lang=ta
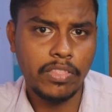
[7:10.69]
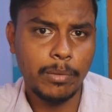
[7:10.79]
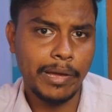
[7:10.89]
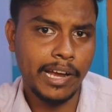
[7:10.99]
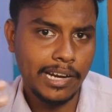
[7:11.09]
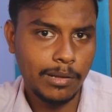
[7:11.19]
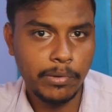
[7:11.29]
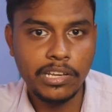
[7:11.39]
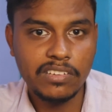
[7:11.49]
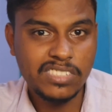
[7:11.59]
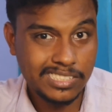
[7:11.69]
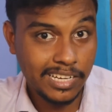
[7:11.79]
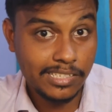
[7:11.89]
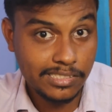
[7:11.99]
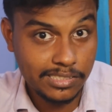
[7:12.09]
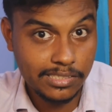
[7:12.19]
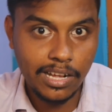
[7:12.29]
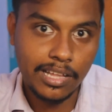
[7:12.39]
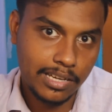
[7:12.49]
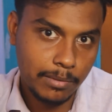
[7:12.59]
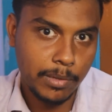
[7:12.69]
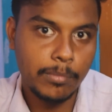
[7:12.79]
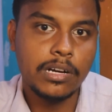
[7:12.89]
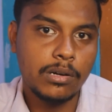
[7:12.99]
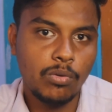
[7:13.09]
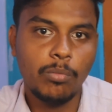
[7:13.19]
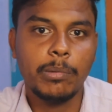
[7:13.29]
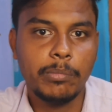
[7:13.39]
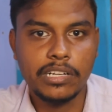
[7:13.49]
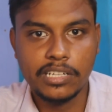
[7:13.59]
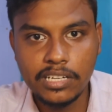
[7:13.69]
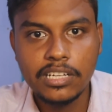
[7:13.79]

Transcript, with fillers: அந்த பேங்க்கில் போய் நீங்கள் விசாரிச்சுட்டு அதுக்கப்புறமா அக்கௌண்ட் ஓப்பன் பண்ணுங்கள்